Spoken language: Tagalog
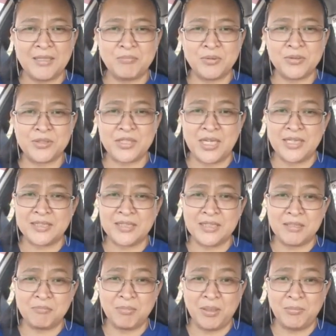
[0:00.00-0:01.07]
po sa
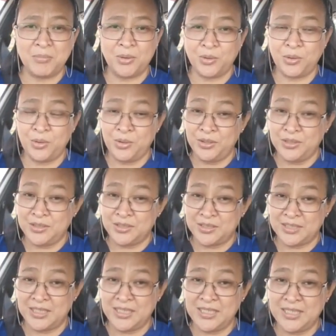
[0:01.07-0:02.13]
atin ni Pablo
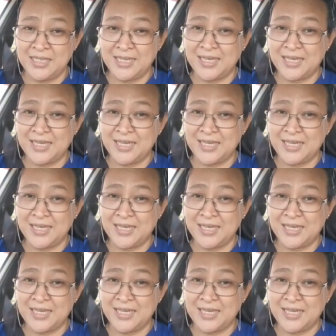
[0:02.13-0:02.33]
si